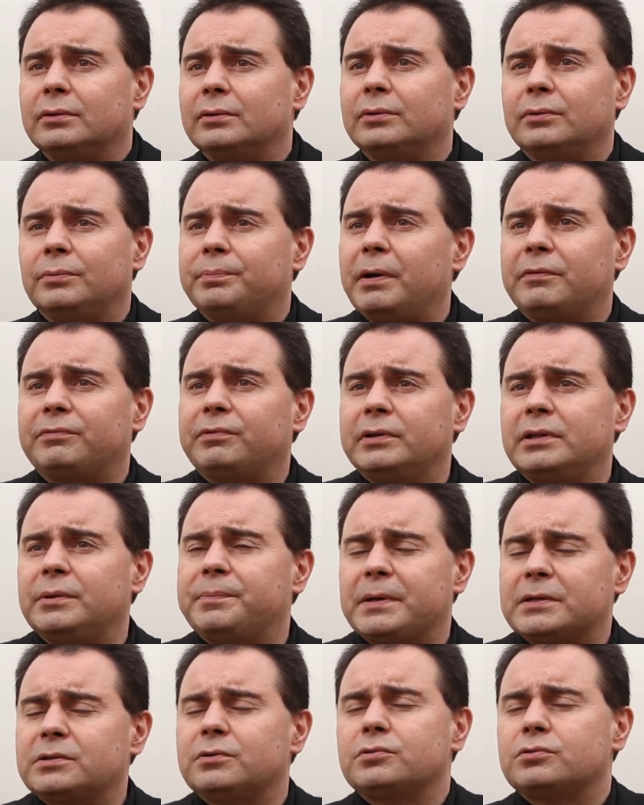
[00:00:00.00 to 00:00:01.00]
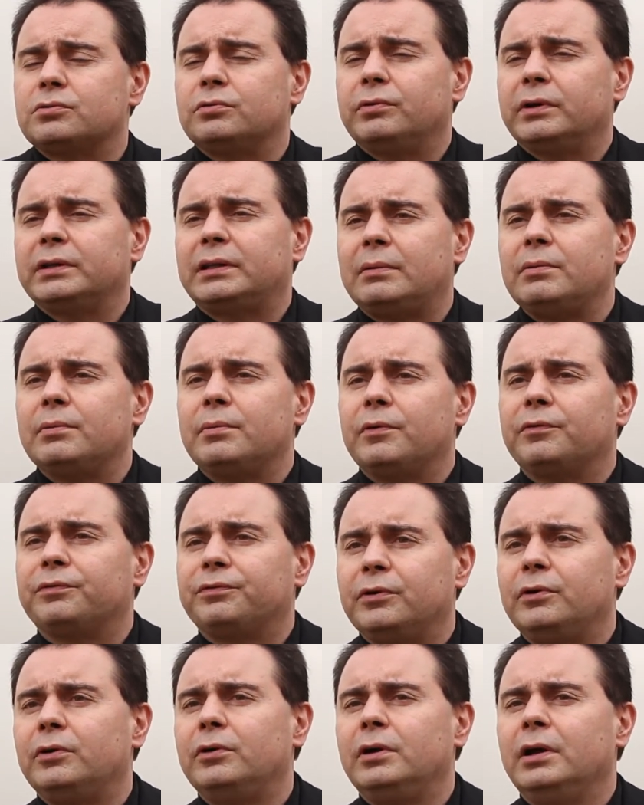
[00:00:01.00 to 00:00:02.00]
Euh, parfois, des personnes sont véritablement
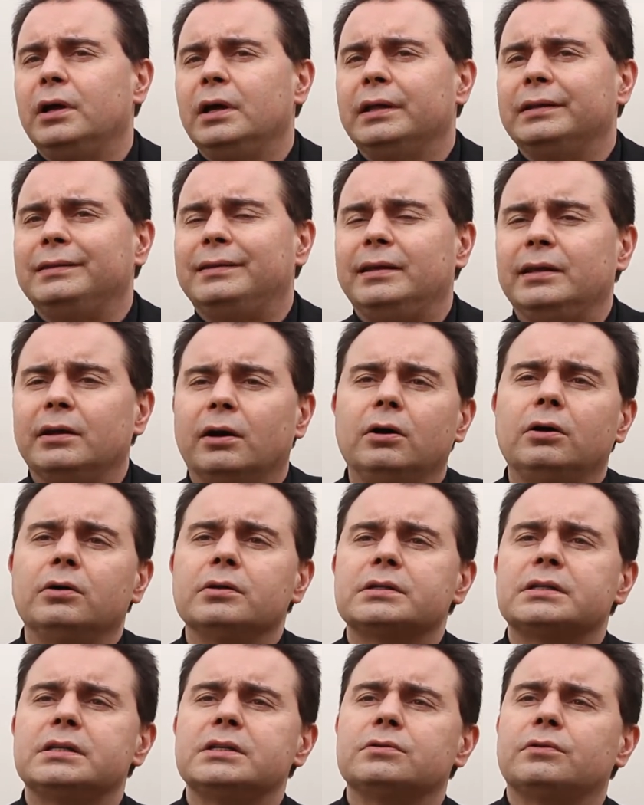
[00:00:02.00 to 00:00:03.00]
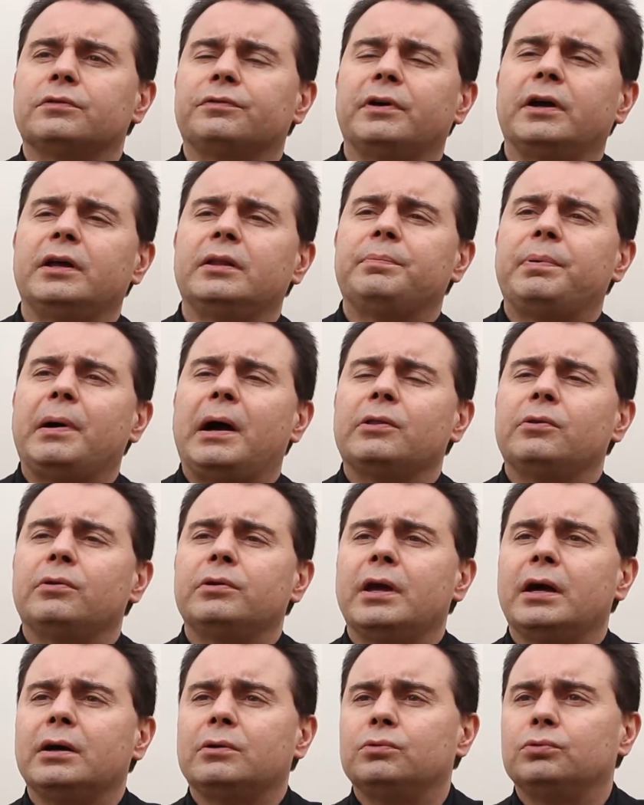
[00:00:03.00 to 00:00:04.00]
folles, délirantes, schizophrènes,
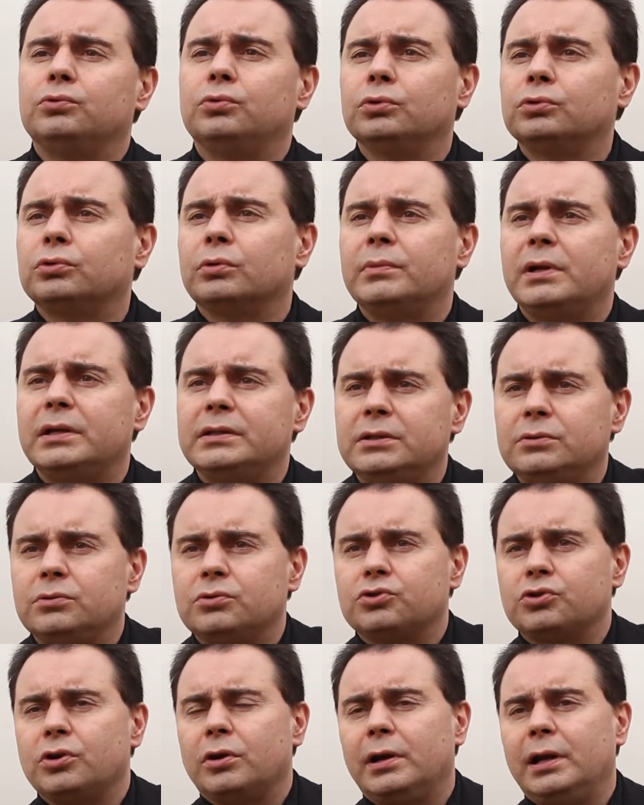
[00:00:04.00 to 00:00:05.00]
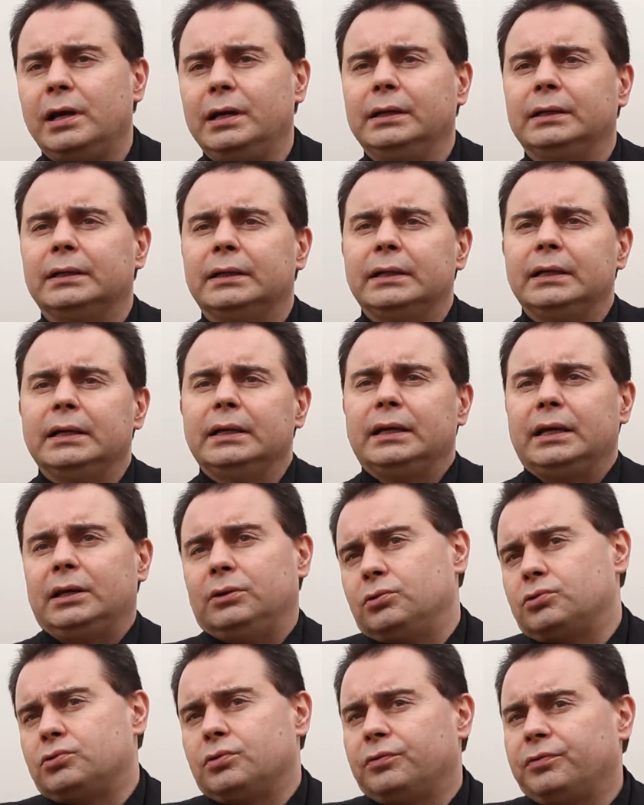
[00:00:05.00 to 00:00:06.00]
paranoïaques ou d'autres maladies de ce genre-là,
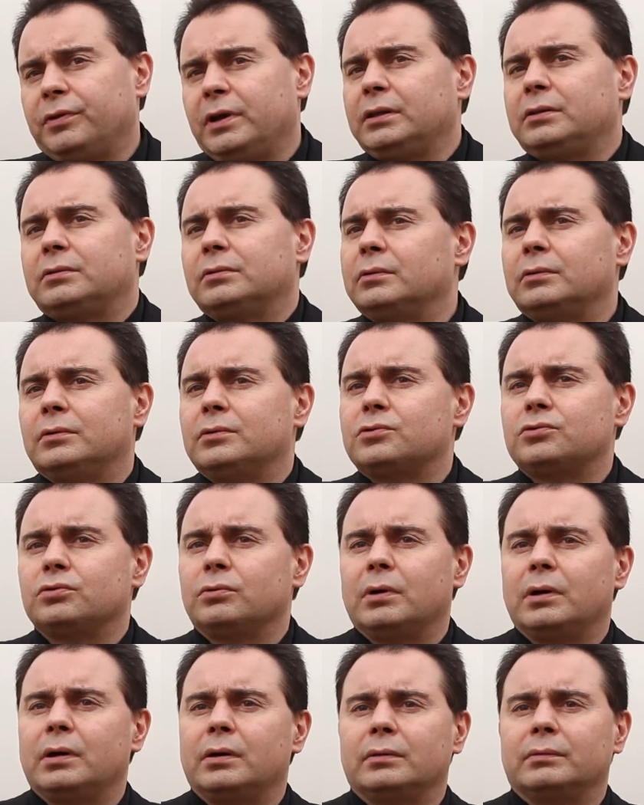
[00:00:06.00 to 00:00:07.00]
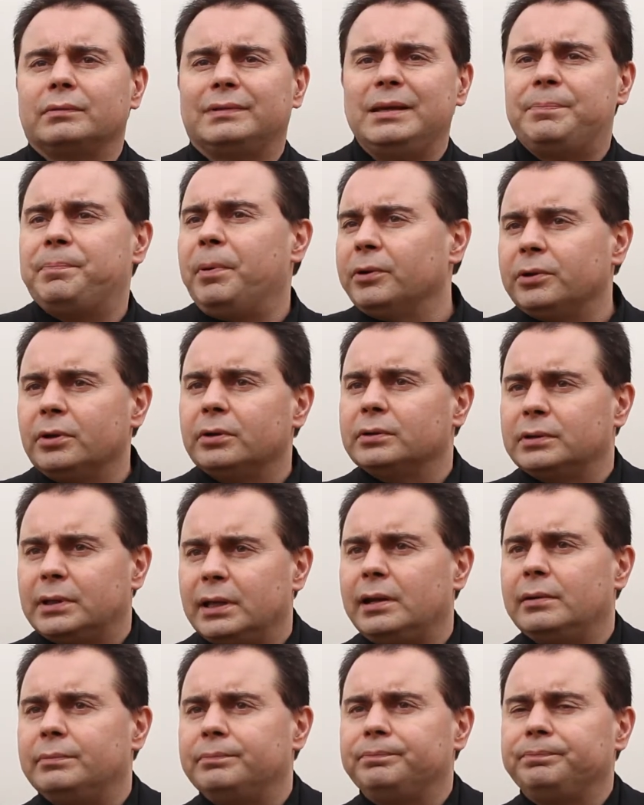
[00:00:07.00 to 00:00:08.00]
et de ce fait, euh, sont dépendantes
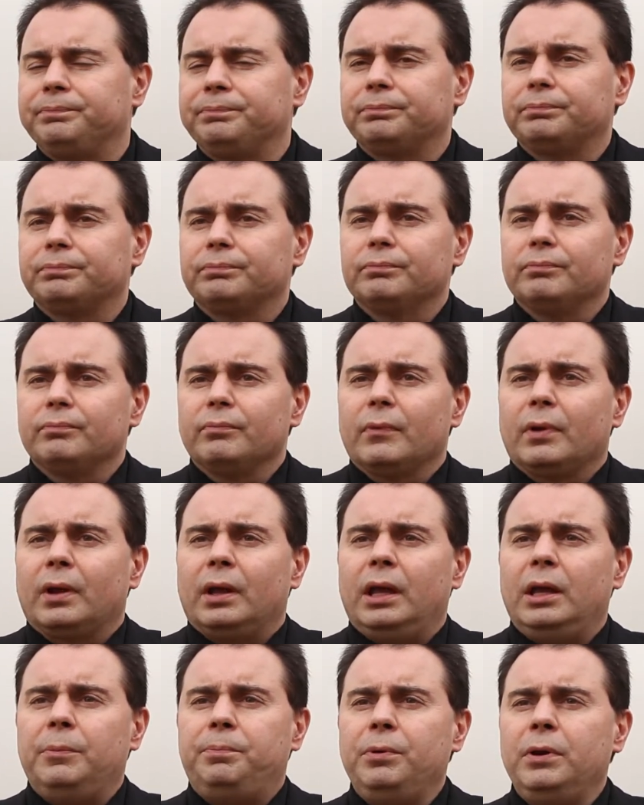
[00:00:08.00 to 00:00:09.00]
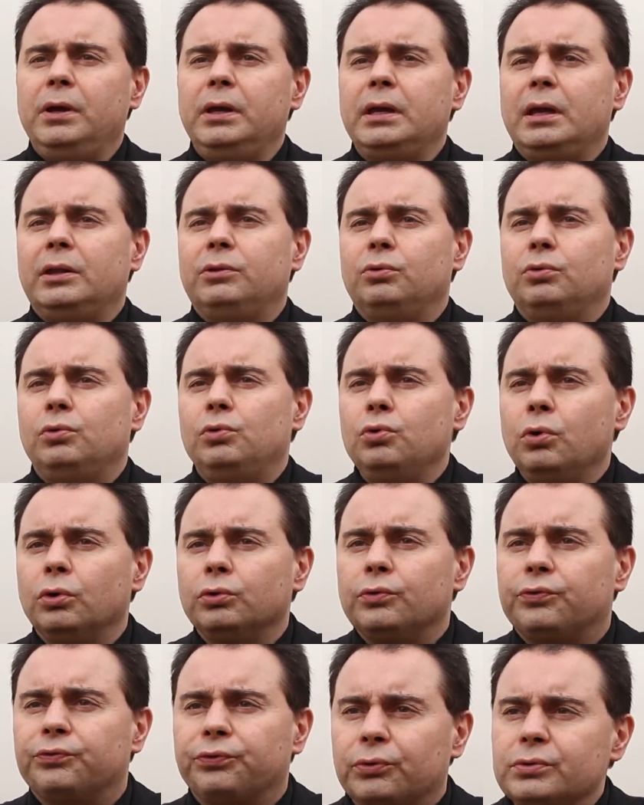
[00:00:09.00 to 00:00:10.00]
d'elles. Et puis, il y a de
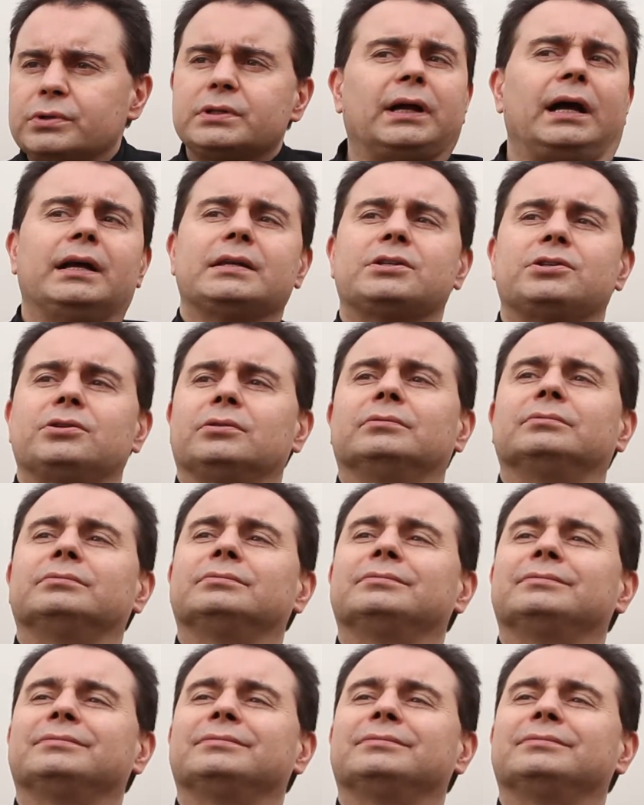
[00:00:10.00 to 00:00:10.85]
lourdes frustrations.